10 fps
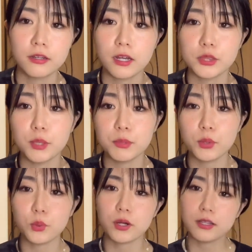買ってみ
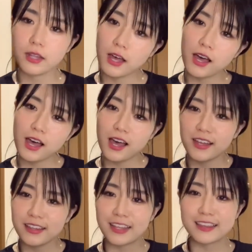ようか
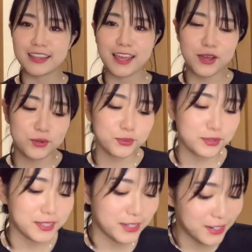なーなんて
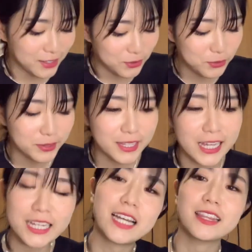思ってるけど、ま
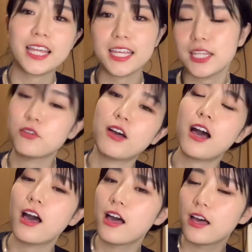た買った日に
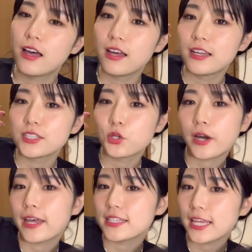は紹
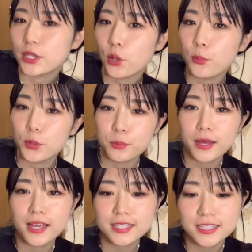介したいと思い
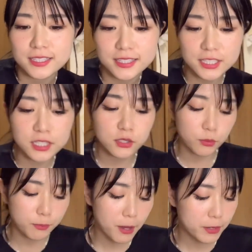ます。じゃあちょっ
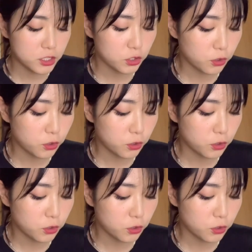と今日バイバイし